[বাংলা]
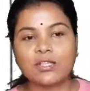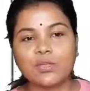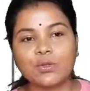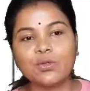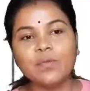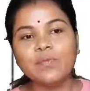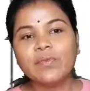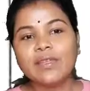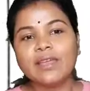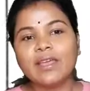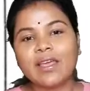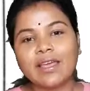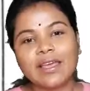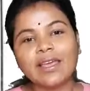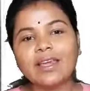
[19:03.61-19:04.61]
জন্য
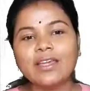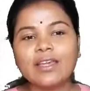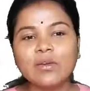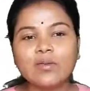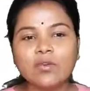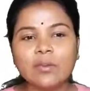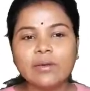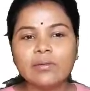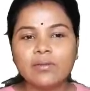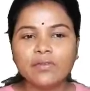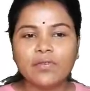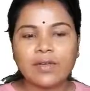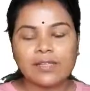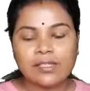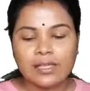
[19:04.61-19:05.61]
এখানে কি করবেন
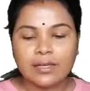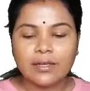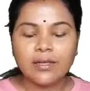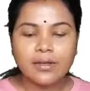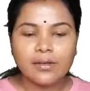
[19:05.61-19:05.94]
ফার্স্টেই